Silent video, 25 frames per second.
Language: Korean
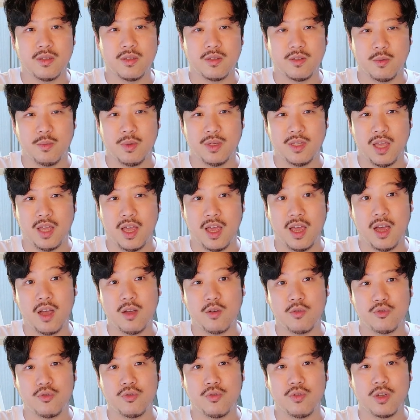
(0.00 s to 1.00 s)
정말
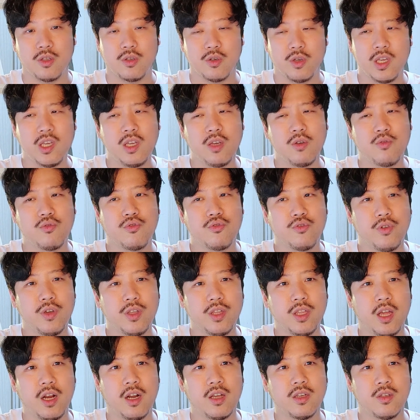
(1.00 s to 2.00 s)
다양한 구조들이 있죠. 이 구조에
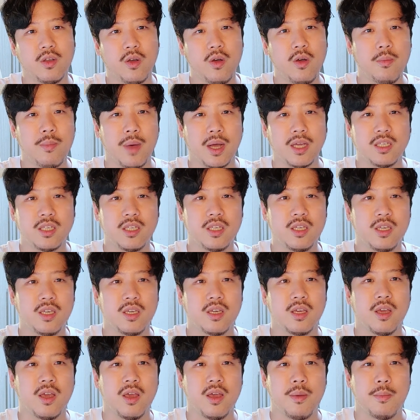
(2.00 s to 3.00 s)
따라서
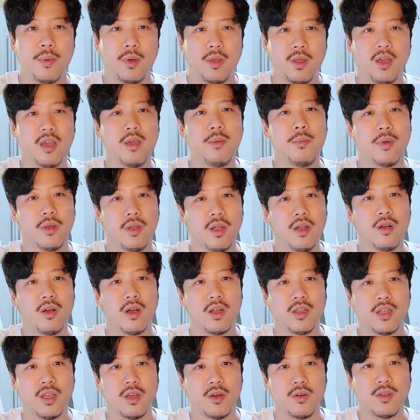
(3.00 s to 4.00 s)
맛이 변하긴 변할
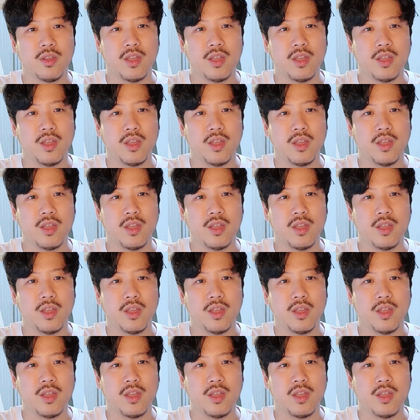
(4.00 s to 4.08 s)
것 같아요.